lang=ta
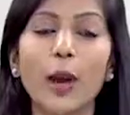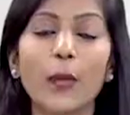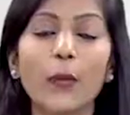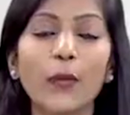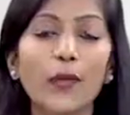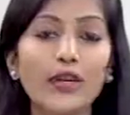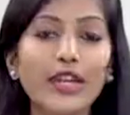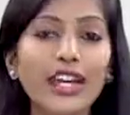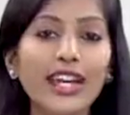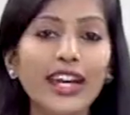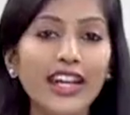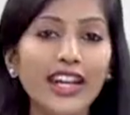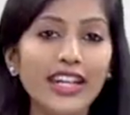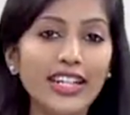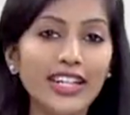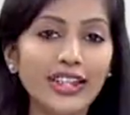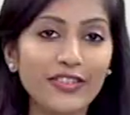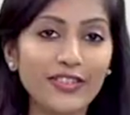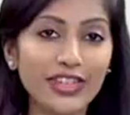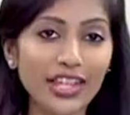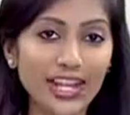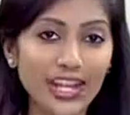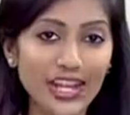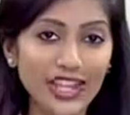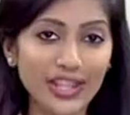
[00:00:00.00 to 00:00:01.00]
முக்கிய
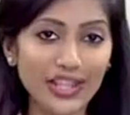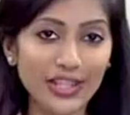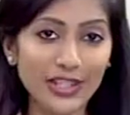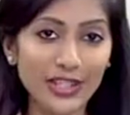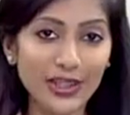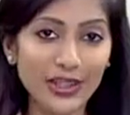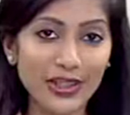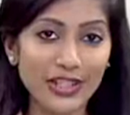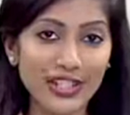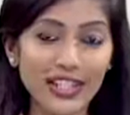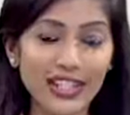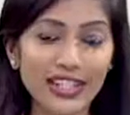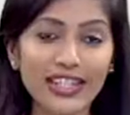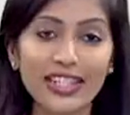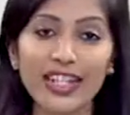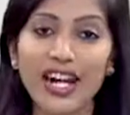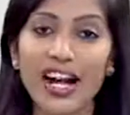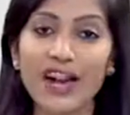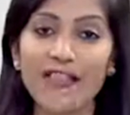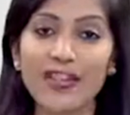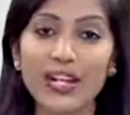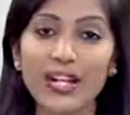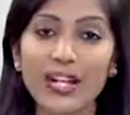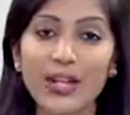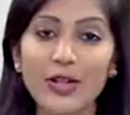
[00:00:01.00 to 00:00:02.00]
நிகழ்வுகளை அறிந்து கொள்ள
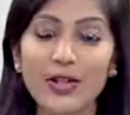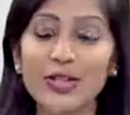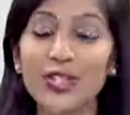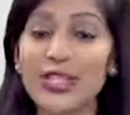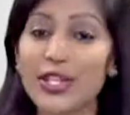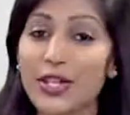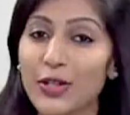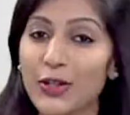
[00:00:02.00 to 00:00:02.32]
காவிரி நியூஸ்